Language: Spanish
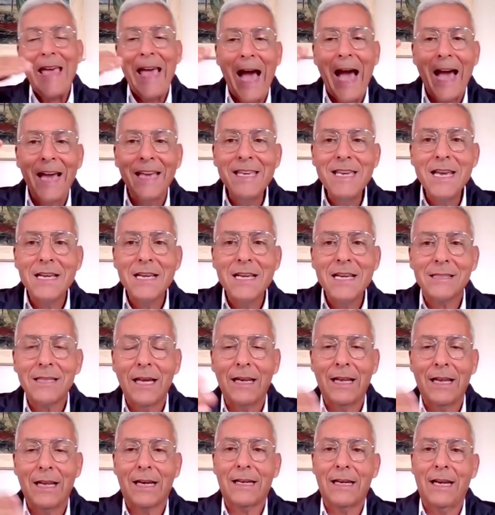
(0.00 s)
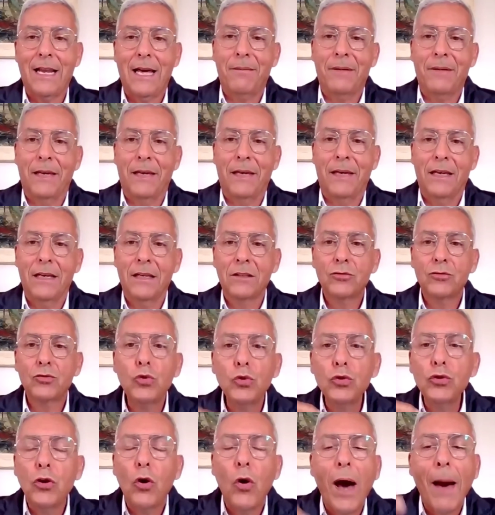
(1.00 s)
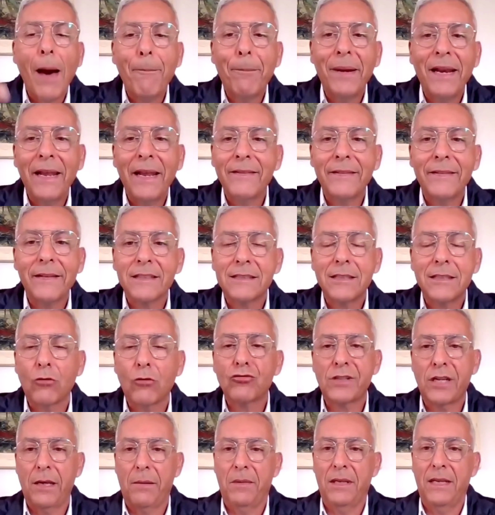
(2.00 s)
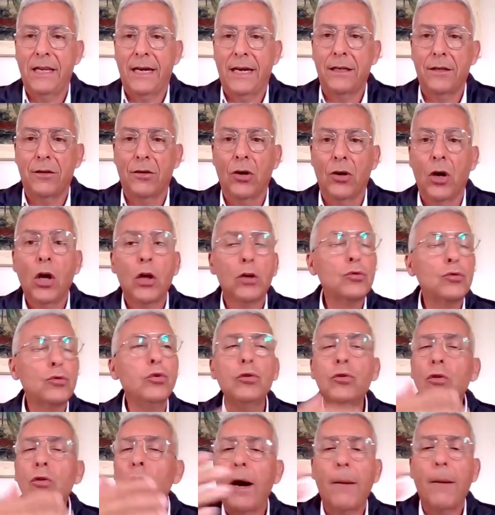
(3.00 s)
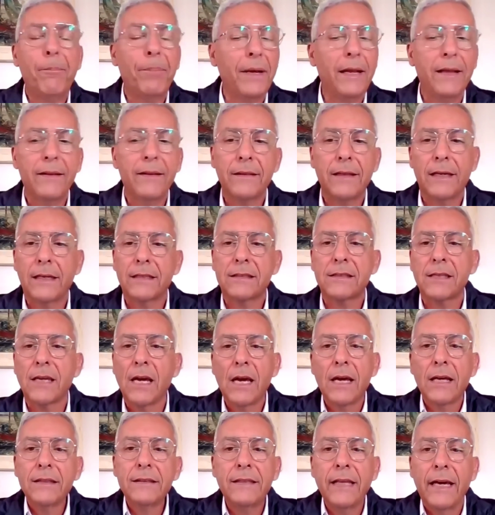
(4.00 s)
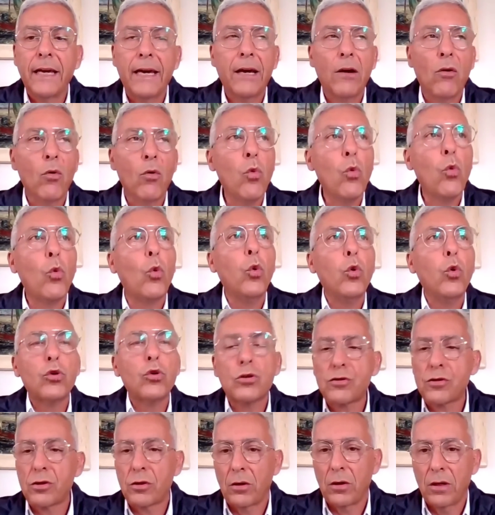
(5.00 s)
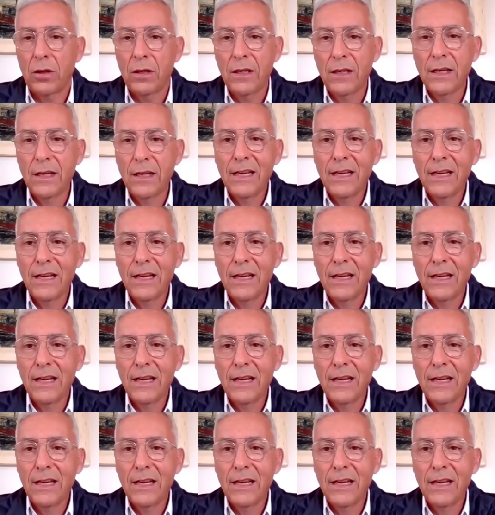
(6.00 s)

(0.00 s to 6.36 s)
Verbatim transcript: Ahí está la clave. Tú no aprendes de un seminario, tú no aprendes de un curso.